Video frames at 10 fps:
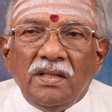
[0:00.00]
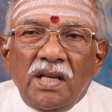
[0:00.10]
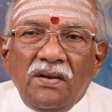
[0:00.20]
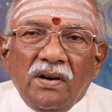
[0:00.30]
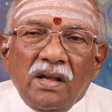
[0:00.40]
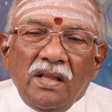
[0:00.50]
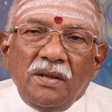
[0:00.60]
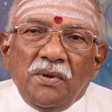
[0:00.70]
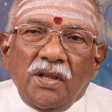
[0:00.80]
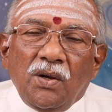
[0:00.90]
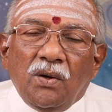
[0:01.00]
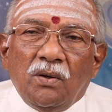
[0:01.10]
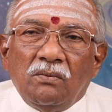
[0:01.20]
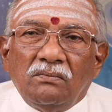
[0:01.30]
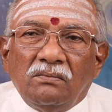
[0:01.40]
ஜீவனாதிபதியோ
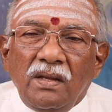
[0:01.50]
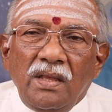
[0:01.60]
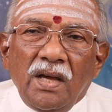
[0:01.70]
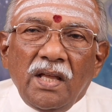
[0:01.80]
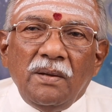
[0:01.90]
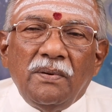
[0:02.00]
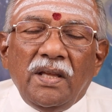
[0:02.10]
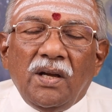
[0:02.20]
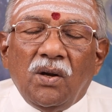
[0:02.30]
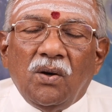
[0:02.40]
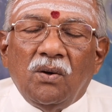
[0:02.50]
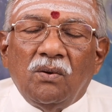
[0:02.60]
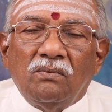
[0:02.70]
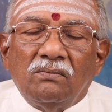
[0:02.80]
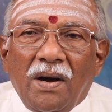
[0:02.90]
திதி அதிபதிகளோ
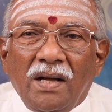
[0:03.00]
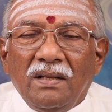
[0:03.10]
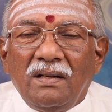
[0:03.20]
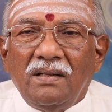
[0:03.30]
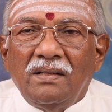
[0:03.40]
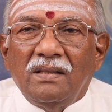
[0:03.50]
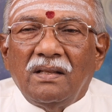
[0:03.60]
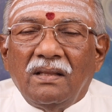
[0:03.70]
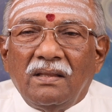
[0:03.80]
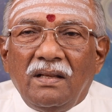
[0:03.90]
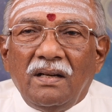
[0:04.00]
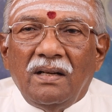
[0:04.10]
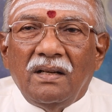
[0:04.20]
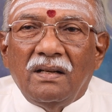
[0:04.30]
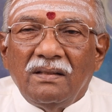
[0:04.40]
பாத நட்சத்திரத்தில்
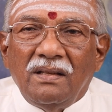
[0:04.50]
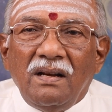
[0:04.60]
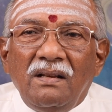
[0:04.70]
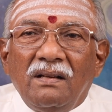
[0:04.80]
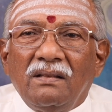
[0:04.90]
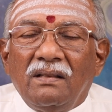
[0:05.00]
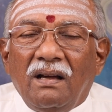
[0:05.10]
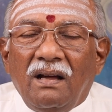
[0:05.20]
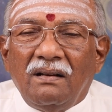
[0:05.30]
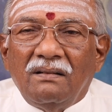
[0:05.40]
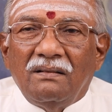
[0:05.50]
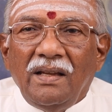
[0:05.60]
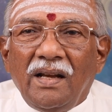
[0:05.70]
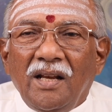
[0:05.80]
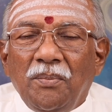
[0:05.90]
சென்றிருந்தால்
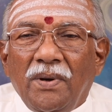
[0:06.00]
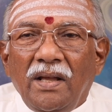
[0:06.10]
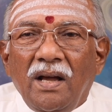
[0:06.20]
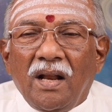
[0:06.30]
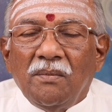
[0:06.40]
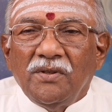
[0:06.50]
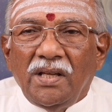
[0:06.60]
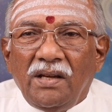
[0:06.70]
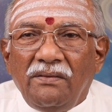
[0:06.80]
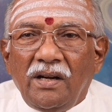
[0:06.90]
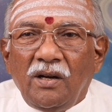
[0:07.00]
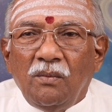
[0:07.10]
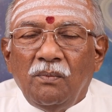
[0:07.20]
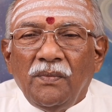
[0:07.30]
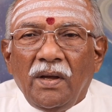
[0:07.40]
என்ன பரிகாரம் செய்ய
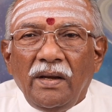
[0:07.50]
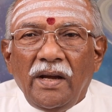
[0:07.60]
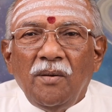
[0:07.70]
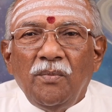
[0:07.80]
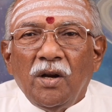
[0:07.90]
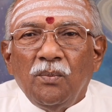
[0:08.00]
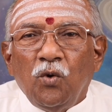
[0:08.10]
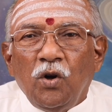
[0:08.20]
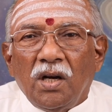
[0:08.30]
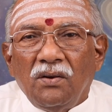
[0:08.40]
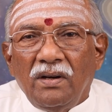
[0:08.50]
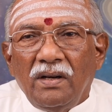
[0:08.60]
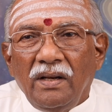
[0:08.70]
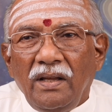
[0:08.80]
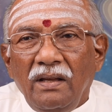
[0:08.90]
வேண்டும் என்பன
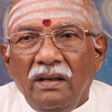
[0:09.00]
போன்றவற்றை